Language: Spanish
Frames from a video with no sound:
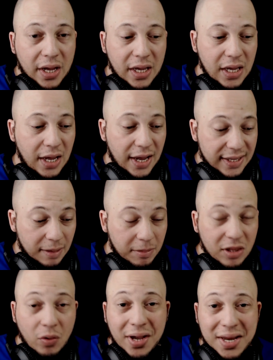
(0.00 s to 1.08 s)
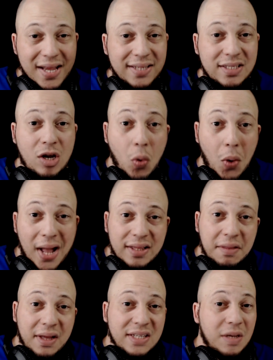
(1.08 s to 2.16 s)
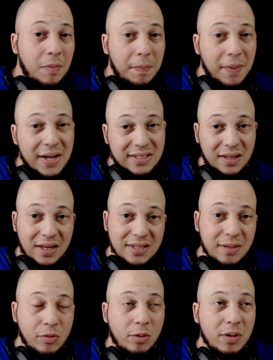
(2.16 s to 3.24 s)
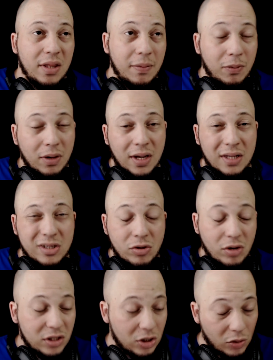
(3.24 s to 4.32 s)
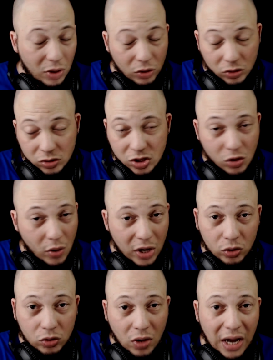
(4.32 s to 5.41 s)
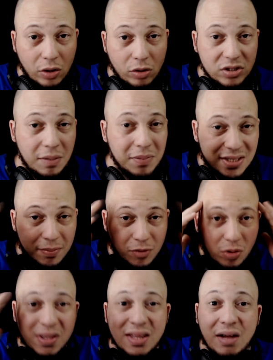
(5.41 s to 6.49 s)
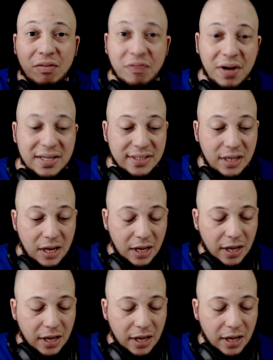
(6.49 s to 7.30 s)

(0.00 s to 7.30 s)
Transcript: Y este video quería hacerlo antes de que se me pase, de que se me olvide, porque señores, si yo no, si no anoto las cosas, a mí se me olvidan fácil.